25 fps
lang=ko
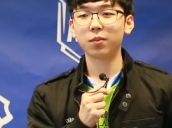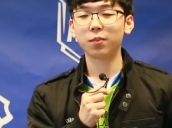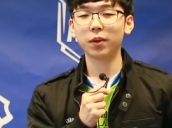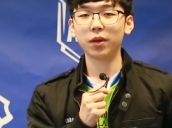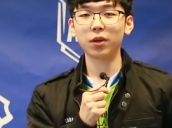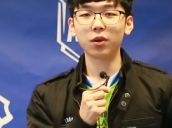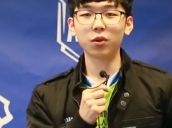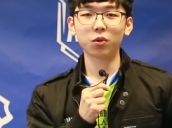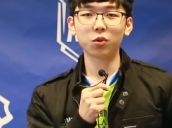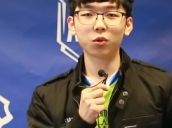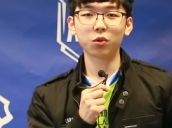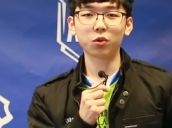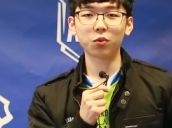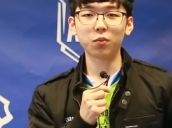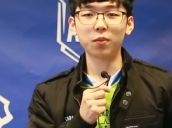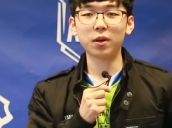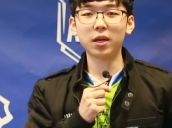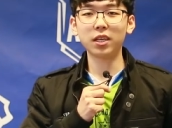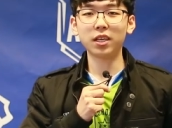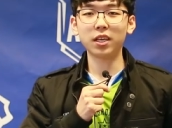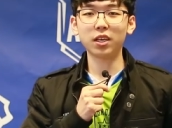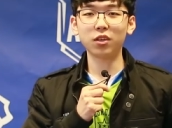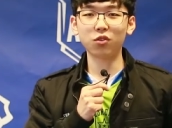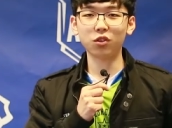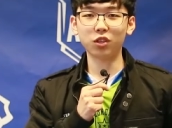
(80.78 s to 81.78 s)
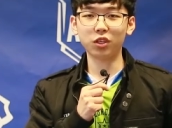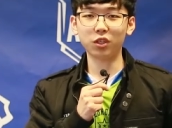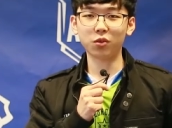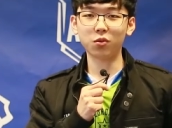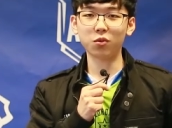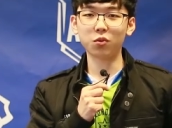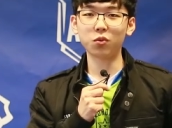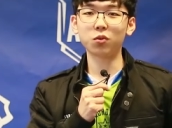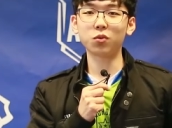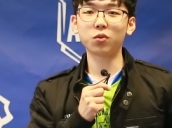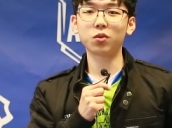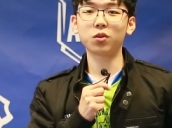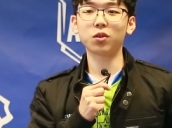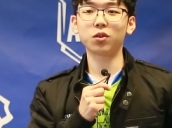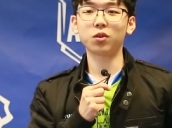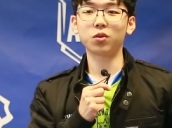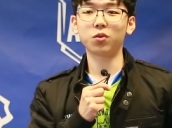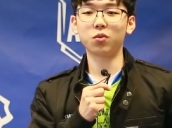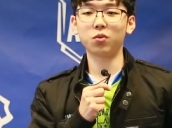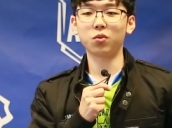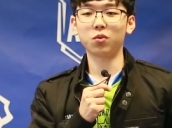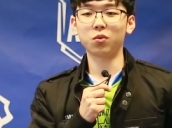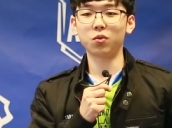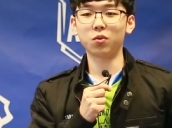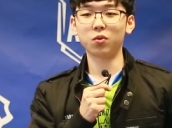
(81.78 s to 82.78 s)
배려도 좀 많이 해주시고
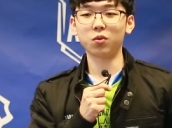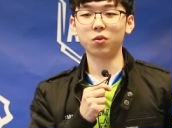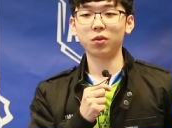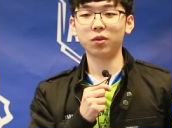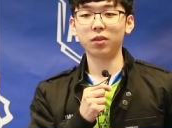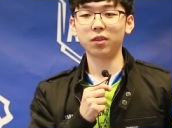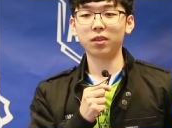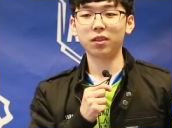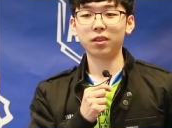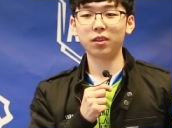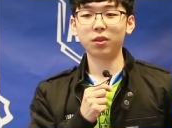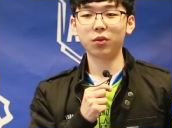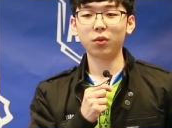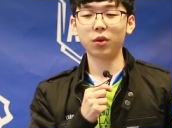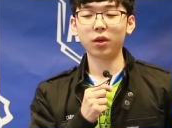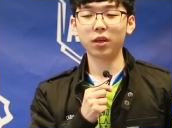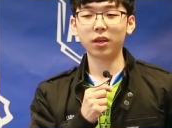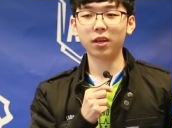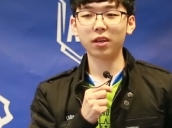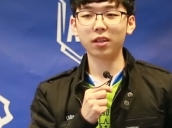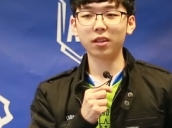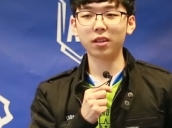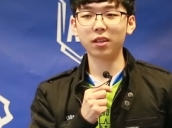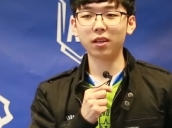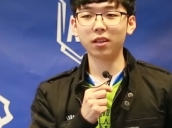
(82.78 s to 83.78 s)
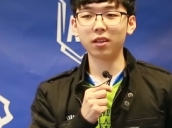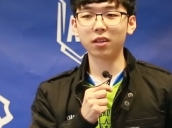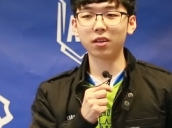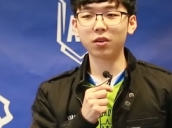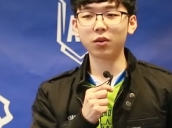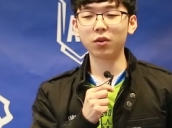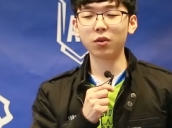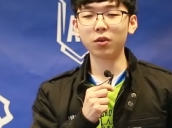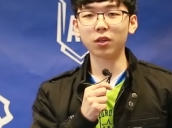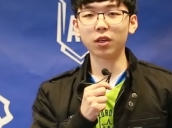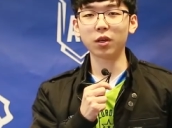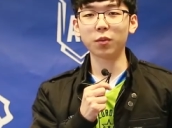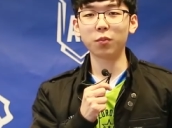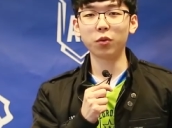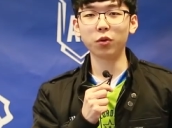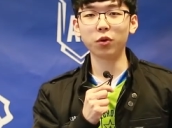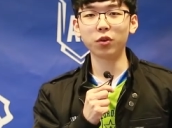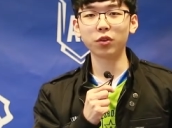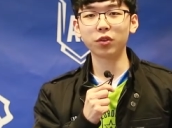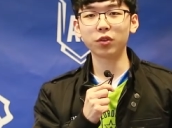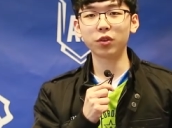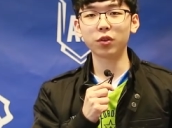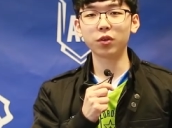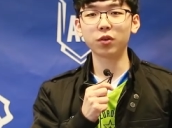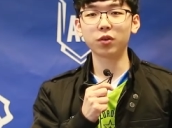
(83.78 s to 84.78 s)
그리고 되게 일단 그런 게
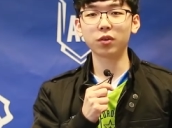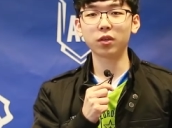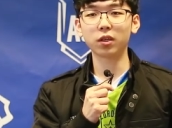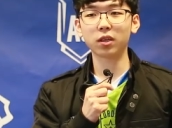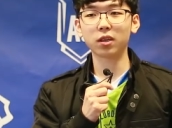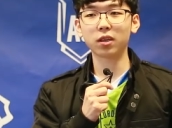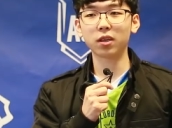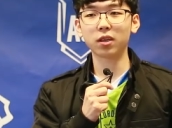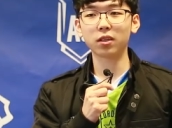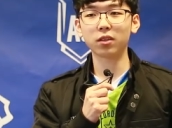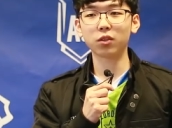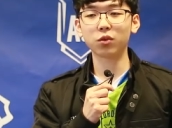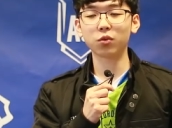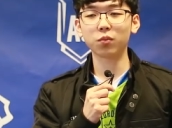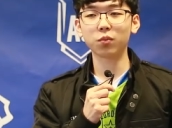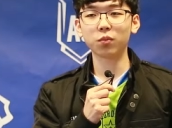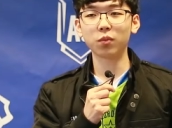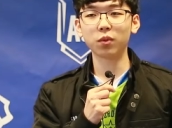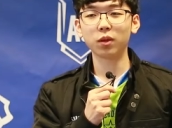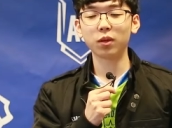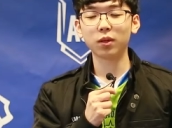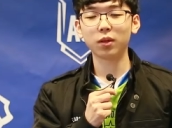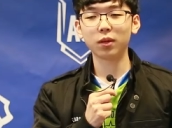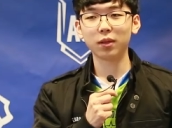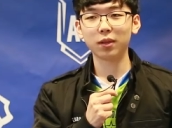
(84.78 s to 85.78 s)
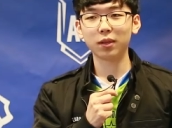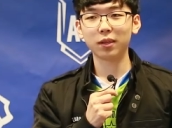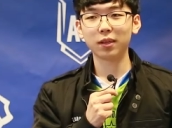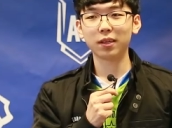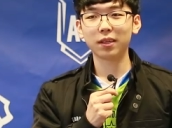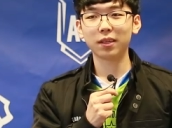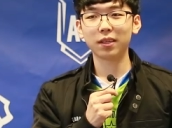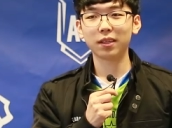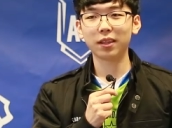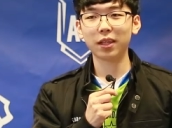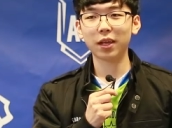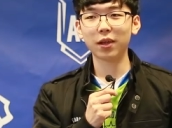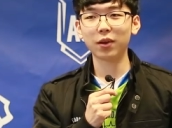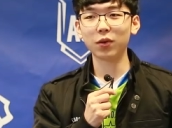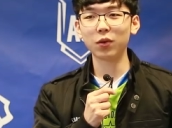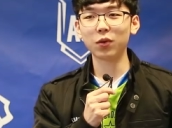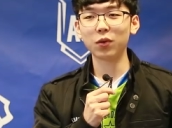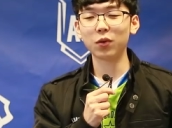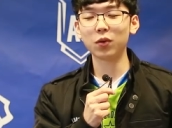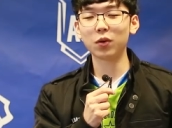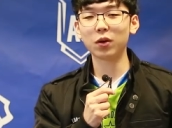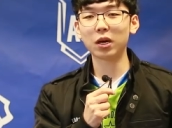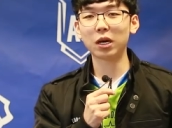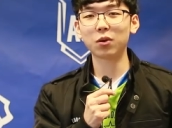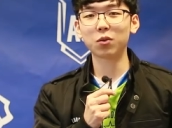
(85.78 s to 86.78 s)
보였어요. 그러니까 좀
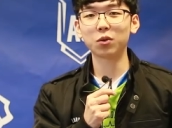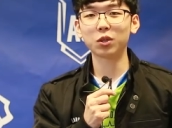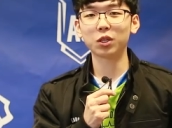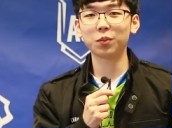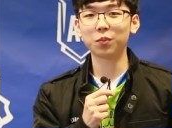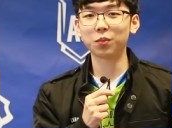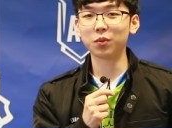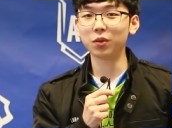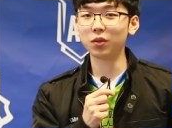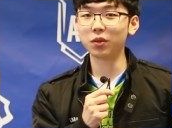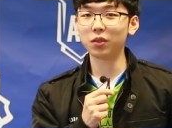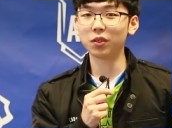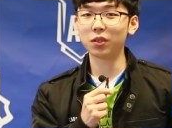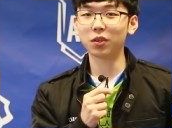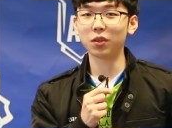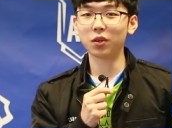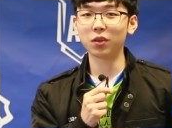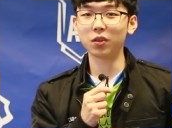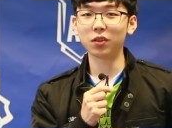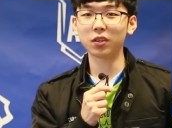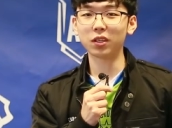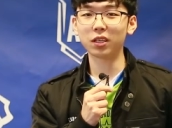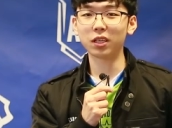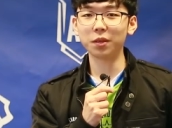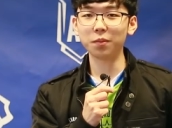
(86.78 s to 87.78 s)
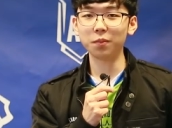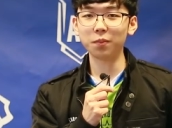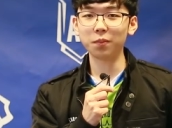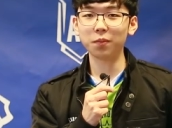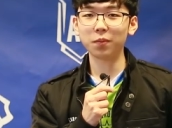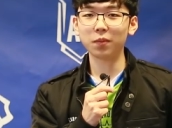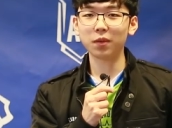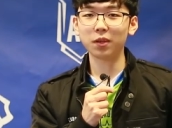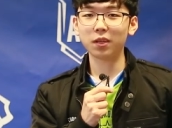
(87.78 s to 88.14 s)
데려가고 싶은 그런 느낌?